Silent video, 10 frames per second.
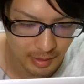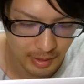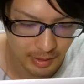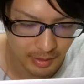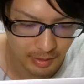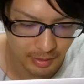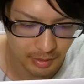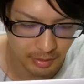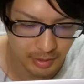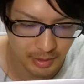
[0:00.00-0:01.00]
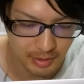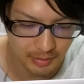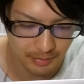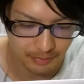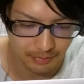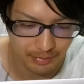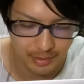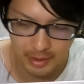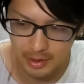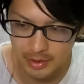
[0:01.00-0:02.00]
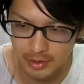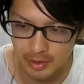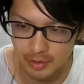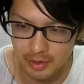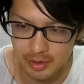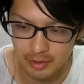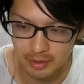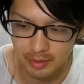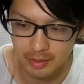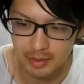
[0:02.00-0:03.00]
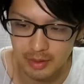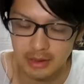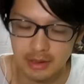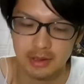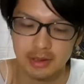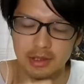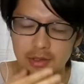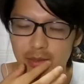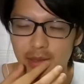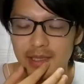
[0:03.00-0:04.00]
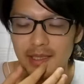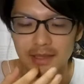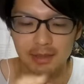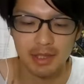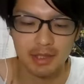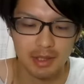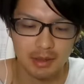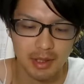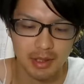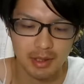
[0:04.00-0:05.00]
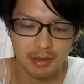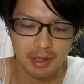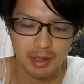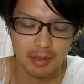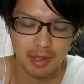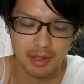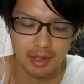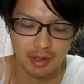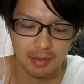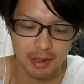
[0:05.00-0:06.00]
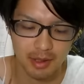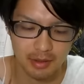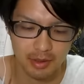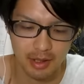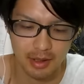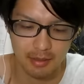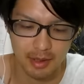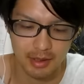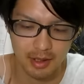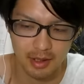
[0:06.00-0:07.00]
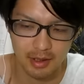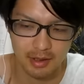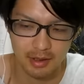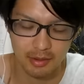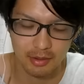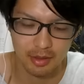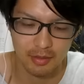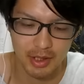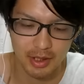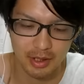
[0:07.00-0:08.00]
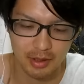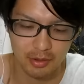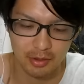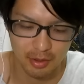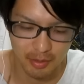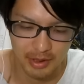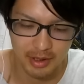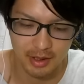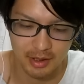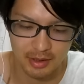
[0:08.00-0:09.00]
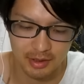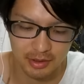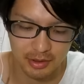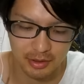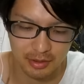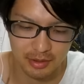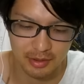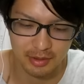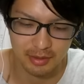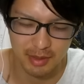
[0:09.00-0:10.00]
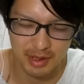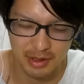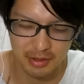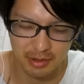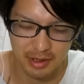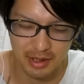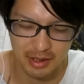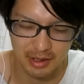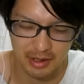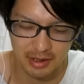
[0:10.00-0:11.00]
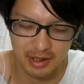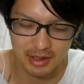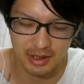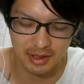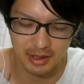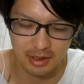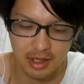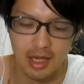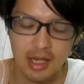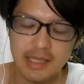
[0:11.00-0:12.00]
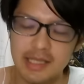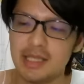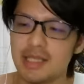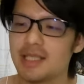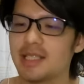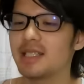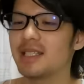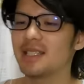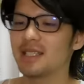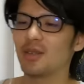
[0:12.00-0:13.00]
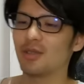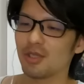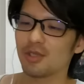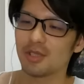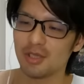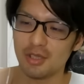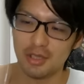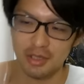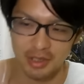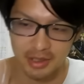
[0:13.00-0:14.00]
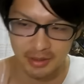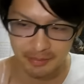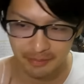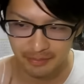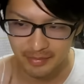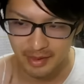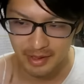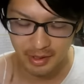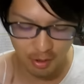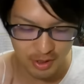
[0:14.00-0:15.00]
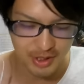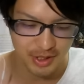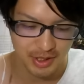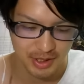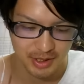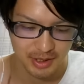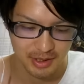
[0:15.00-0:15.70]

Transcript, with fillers: はい4つで終了一応さあ、ちょっとマイタン来て、マイタン。マイタンお願い。マイタン。マイタンお願い。マイタン。本当にマイタン。本当にマイタン。マジでお願い。あ、来た来た。あー、いい。よしよしよしよしよし。よし